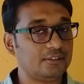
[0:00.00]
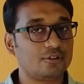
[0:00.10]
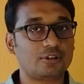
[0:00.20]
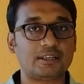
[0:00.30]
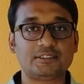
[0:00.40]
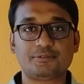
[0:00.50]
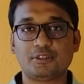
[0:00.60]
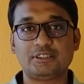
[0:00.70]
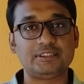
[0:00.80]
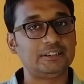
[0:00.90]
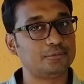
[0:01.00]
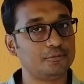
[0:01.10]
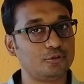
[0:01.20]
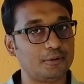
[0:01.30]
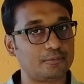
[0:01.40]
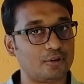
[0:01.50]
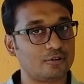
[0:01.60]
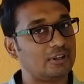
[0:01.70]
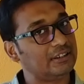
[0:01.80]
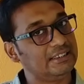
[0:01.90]
ক্ষয়কার্যের ফলে তিনটি ভূমিরূপের
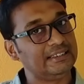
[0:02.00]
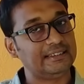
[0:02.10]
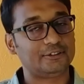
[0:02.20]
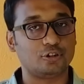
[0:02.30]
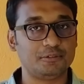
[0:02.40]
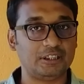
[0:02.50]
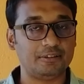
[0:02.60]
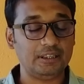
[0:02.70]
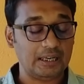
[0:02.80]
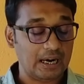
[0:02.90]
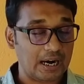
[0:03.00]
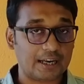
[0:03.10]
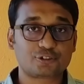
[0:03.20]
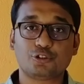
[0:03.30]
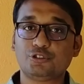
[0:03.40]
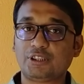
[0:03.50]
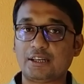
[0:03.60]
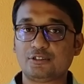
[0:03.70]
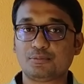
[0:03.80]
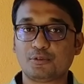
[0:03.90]
বর্ণনা তিনটে ছবি দেবে আর সঞ্চয়
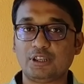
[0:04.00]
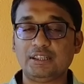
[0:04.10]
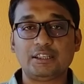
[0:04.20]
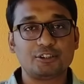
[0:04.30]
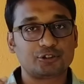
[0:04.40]
কার্য পড়লে